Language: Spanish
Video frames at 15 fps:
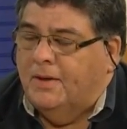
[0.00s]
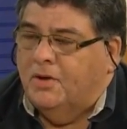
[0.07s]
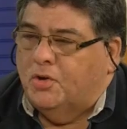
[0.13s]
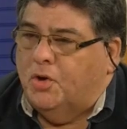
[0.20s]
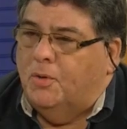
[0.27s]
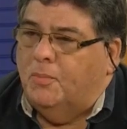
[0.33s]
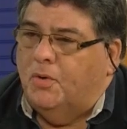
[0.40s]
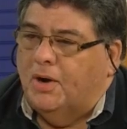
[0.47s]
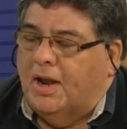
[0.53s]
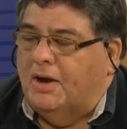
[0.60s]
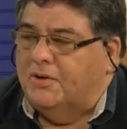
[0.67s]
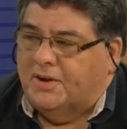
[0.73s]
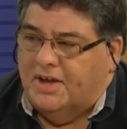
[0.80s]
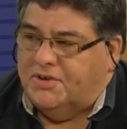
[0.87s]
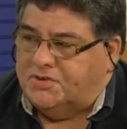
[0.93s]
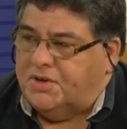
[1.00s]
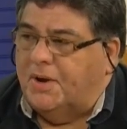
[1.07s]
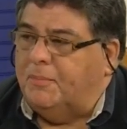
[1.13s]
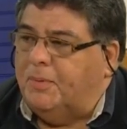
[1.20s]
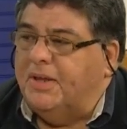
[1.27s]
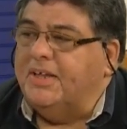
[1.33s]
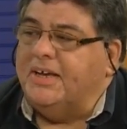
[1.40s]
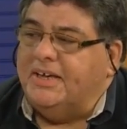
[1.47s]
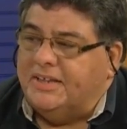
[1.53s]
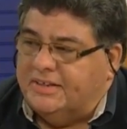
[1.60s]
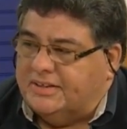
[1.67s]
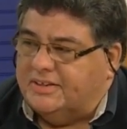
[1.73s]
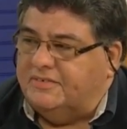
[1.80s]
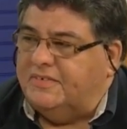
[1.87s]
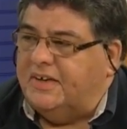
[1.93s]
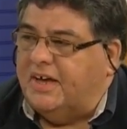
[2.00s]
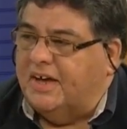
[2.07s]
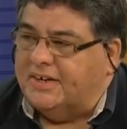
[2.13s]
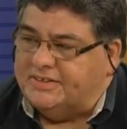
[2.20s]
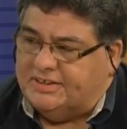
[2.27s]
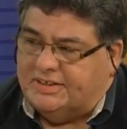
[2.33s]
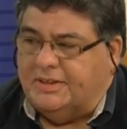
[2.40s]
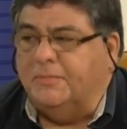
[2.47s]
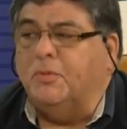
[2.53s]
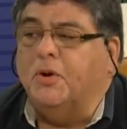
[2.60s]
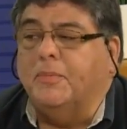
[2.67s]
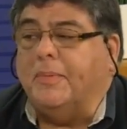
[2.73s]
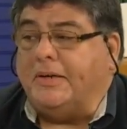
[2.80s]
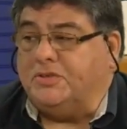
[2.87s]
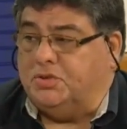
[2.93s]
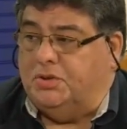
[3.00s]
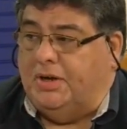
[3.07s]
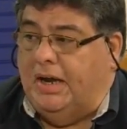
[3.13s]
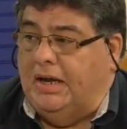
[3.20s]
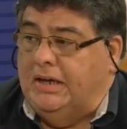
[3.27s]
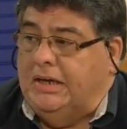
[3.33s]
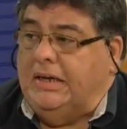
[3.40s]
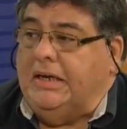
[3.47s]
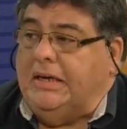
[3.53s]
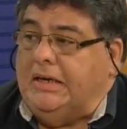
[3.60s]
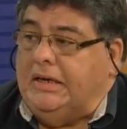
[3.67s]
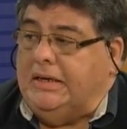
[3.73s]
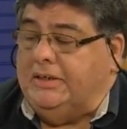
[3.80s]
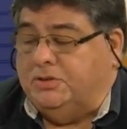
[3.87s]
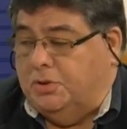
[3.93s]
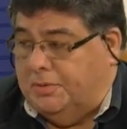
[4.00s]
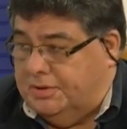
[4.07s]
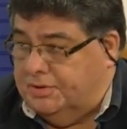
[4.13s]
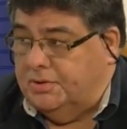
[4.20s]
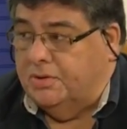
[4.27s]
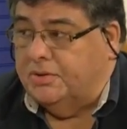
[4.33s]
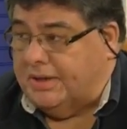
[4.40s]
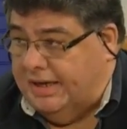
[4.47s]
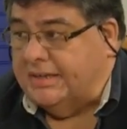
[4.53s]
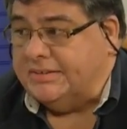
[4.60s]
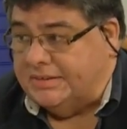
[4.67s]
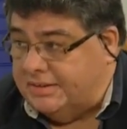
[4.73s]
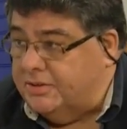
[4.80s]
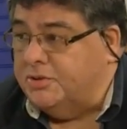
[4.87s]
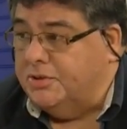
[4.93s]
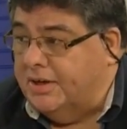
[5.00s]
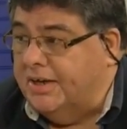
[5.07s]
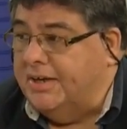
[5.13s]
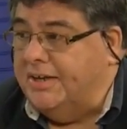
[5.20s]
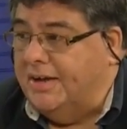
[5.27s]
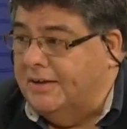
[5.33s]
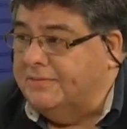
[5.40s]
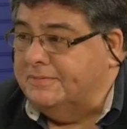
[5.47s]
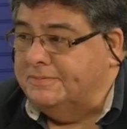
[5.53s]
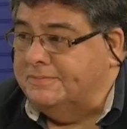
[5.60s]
cómo las organizaciones pueden identificar ese tipo de personas y sobre todo qué hacer con ellas